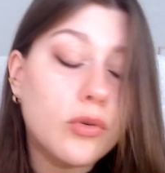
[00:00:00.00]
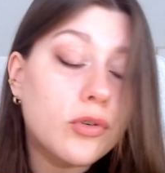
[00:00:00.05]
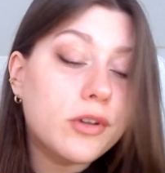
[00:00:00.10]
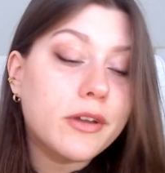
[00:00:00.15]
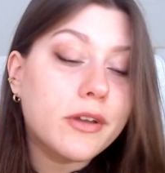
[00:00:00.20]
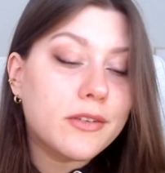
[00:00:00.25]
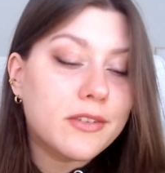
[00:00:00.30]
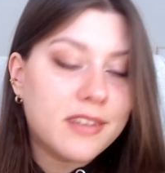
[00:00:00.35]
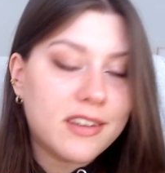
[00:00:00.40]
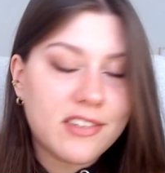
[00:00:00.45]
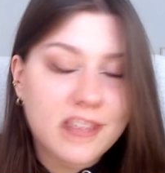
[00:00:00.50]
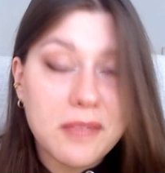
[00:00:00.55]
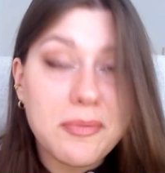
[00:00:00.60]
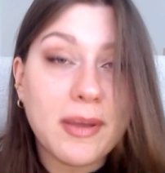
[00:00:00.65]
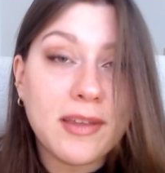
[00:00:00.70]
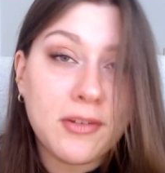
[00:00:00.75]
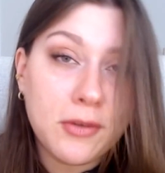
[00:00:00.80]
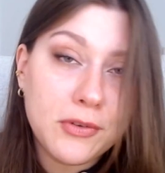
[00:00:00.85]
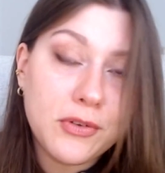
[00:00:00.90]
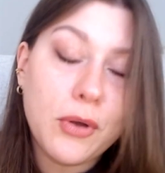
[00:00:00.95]
Donc euh, si je
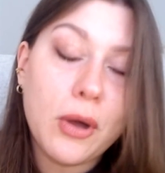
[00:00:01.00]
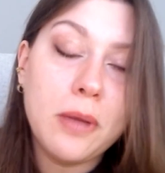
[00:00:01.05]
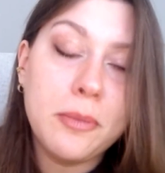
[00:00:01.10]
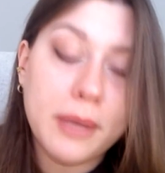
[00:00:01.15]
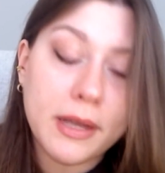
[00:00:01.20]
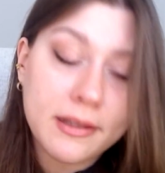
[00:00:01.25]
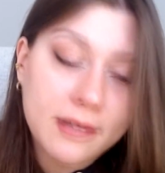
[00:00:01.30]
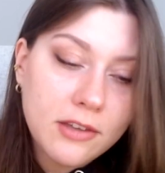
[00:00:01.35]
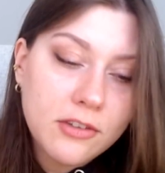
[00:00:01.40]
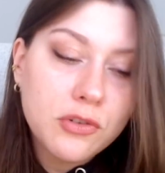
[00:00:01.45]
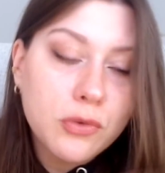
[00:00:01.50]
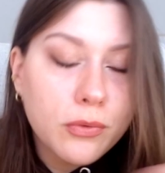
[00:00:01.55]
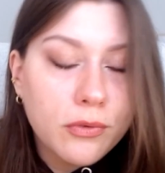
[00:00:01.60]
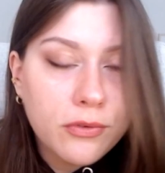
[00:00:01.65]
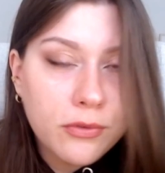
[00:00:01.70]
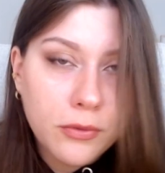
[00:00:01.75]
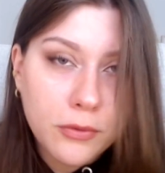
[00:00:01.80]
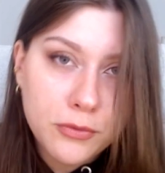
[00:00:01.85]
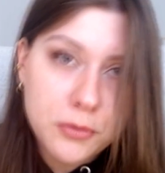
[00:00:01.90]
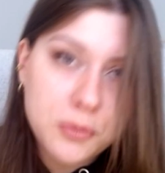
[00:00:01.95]
dépasse le temps en partie, je compte
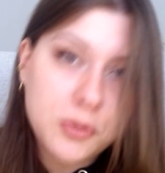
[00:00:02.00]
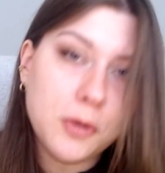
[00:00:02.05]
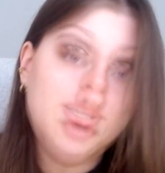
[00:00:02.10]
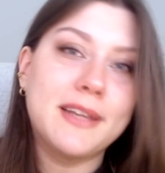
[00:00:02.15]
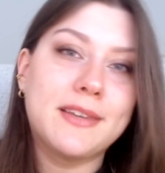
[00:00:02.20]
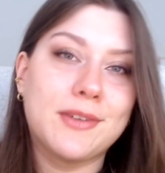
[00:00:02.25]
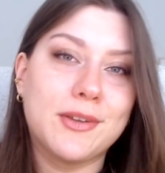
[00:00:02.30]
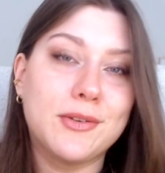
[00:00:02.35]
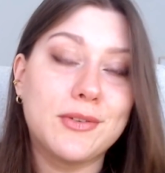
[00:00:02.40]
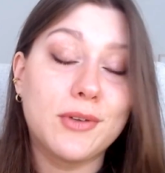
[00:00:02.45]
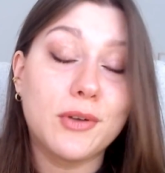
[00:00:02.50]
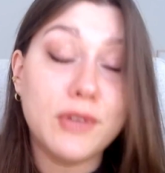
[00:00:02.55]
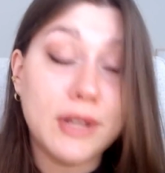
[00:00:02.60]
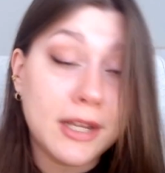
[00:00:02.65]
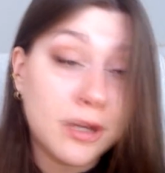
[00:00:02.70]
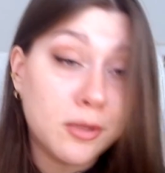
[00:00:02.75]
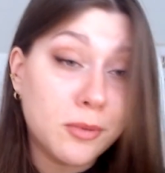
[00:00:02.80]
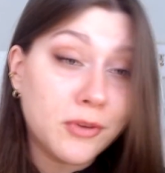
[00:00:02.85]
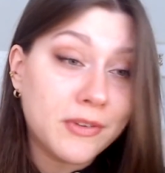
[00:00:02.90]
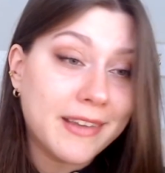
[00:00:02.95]
sur vous pour mettre dans les
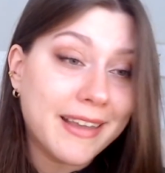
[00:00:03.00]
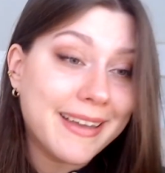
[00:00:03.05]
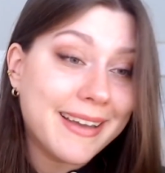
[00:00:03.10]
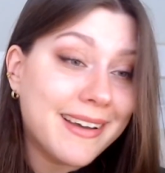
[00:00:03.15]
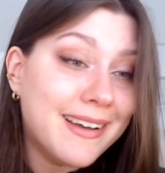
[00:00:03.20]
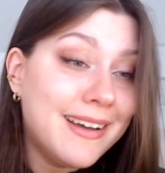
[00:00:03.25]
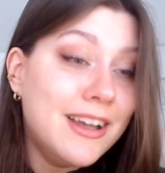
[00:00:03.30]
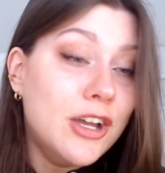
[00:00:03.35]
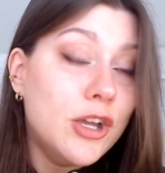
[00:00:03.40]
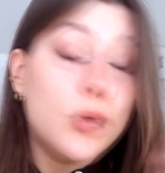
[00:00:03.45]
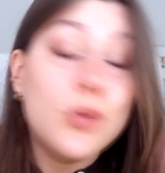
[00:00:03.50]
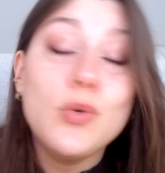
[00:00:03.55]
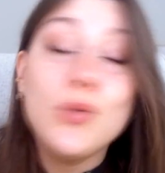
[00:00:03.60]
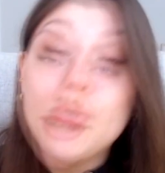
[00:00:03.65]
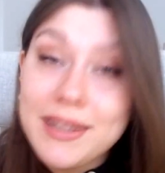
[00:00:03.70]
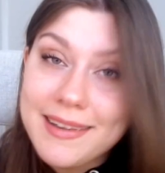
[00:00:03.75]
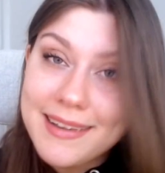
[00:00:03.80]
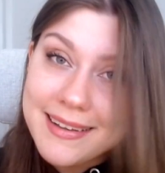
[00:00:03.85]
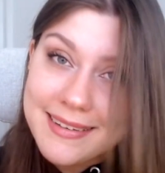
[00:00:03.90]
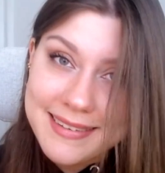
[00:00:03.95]
commentaires
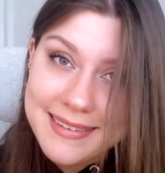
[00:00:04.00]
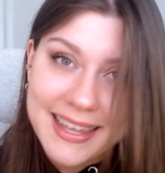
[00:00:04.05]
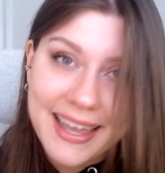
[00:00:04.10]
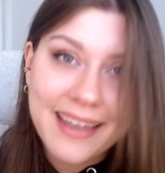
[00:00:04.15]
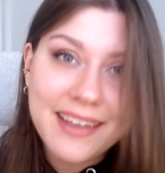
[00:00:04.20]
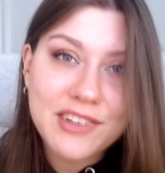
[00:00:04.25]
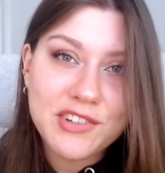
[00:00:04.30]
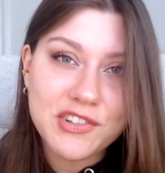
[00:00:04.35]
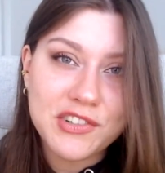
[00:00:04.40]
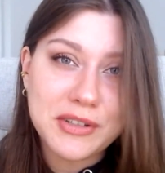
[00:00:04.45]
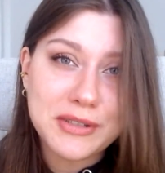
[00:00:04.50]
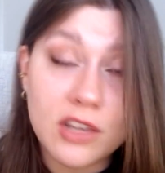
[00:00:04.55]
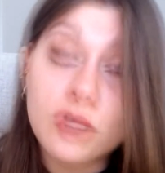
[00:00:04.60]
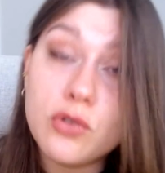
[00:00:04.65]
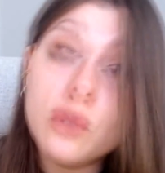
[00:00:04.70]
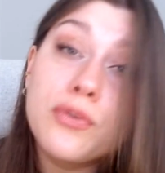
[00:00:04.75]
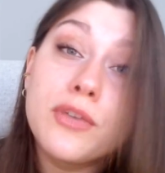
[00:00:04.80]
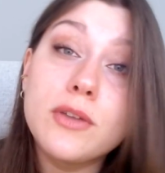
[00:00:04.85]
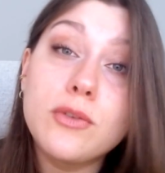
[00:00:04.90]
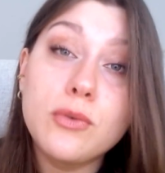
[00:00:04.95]
une idée de gage, et
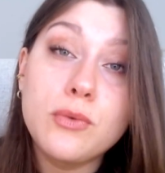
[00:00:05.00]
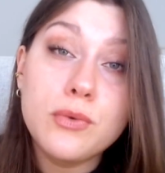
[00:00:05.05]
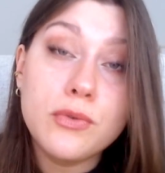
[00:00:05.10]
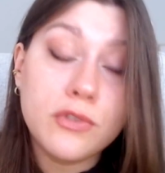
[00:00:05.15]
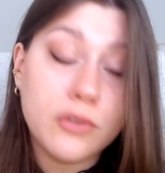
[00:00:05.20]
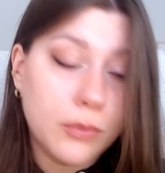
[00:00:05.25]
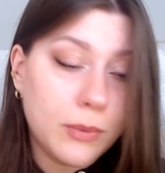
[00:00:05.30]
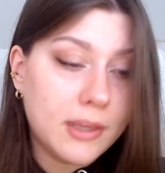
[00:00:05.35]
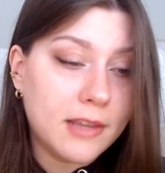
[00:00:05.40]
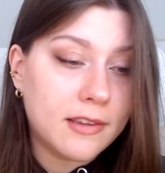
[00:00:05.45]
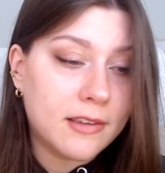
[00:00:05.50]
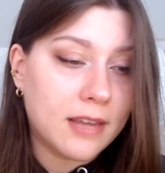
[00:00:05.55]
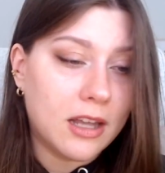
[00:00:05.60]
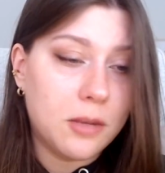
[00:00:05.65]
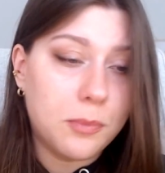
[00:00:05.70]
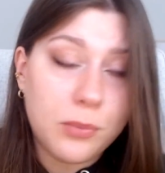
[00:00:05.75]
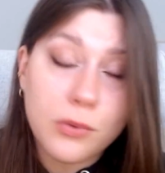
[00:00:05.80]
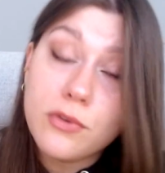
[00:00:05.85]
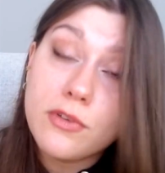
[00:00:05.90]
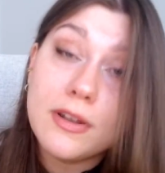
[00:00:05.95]
je ferai du coup celui qui sera
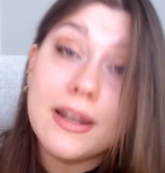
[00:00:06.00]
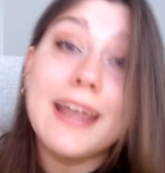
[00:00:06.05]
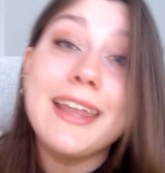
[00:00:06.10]
le plus